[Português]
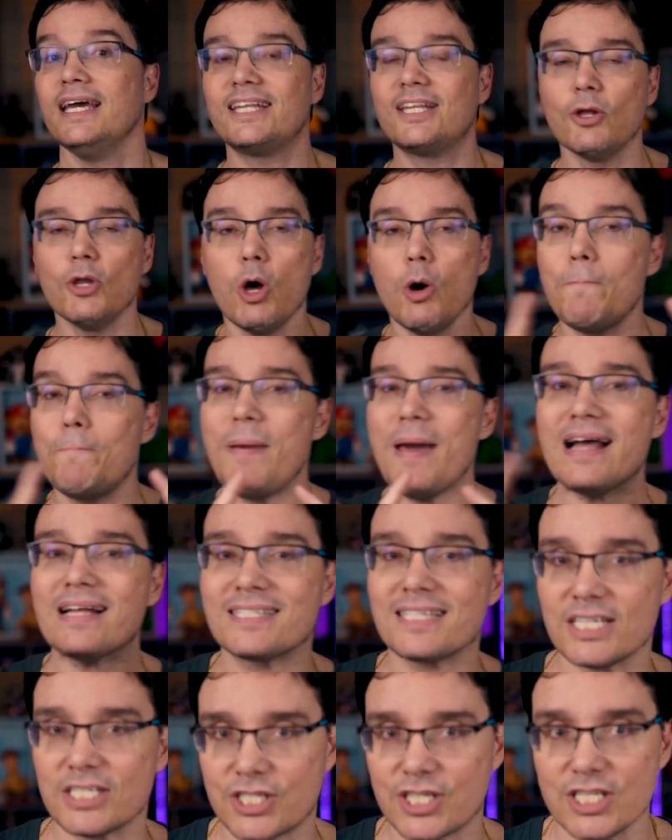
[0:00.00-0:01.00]
Então não perca
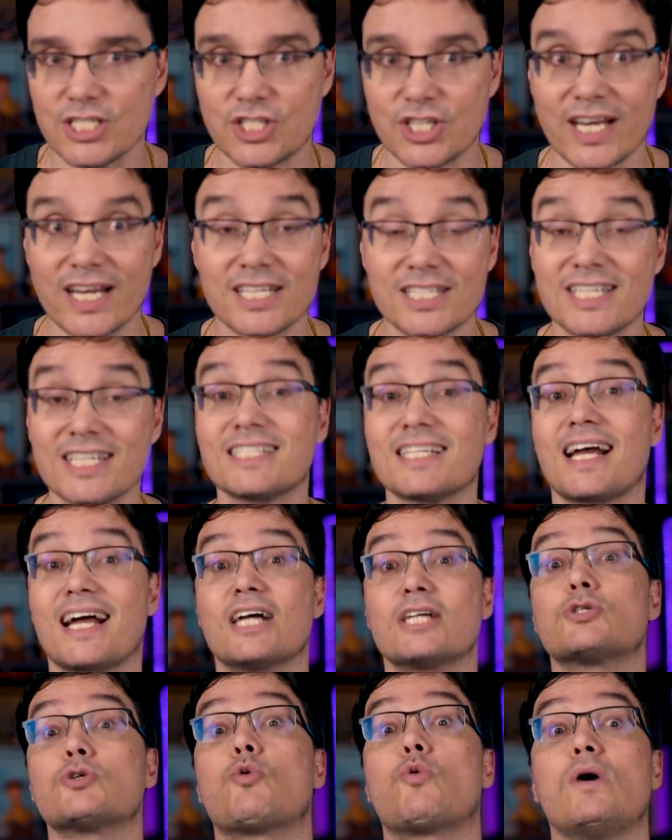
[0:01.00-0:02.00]
essa chance de garantir essa
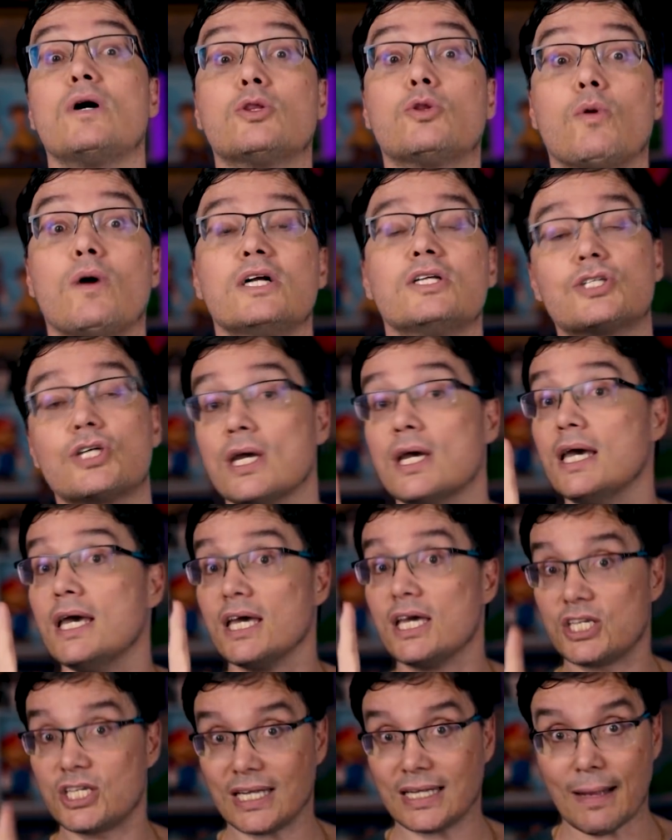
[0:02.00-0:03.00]
caixa o quanto antes,
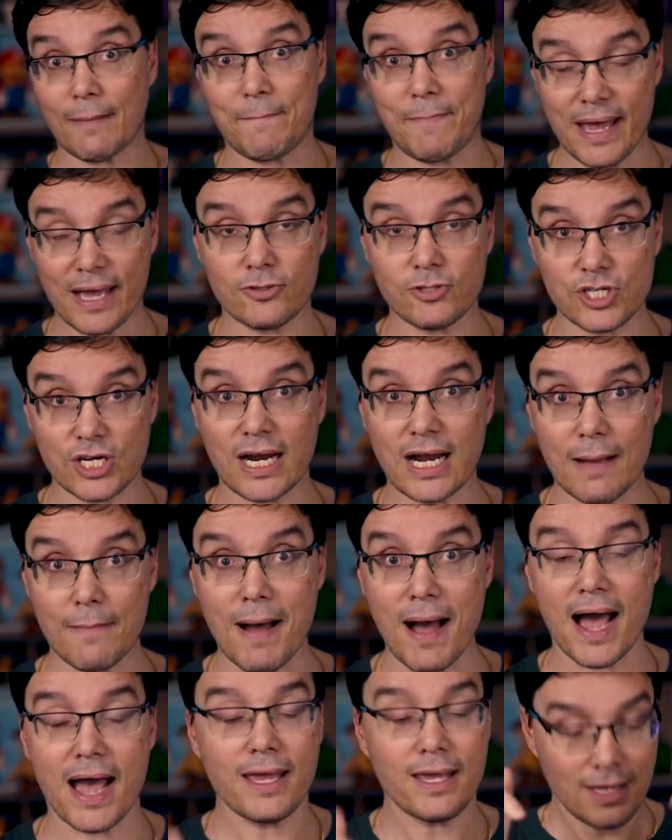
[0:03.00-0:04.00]
que já tá perto de
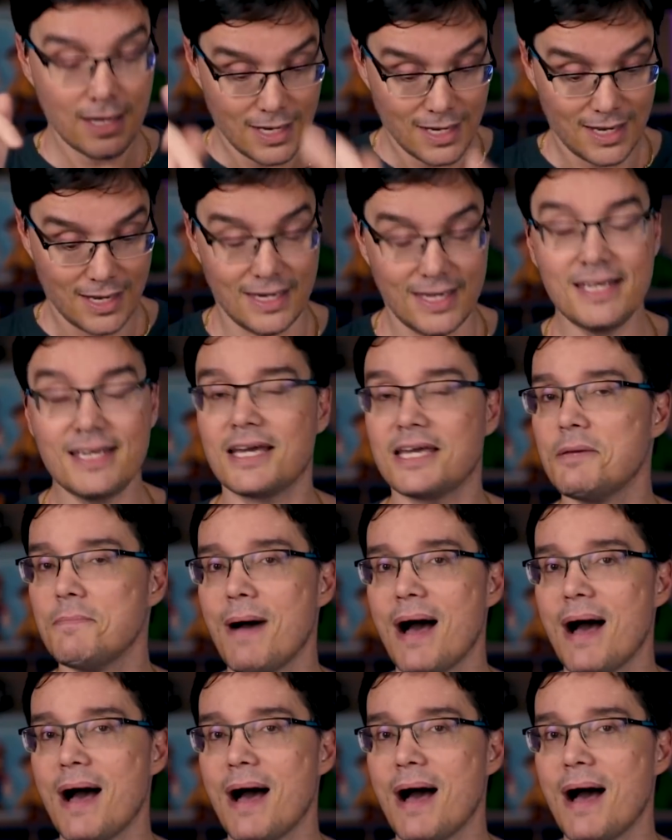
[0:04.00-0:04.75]
acabar, hein? Link aqui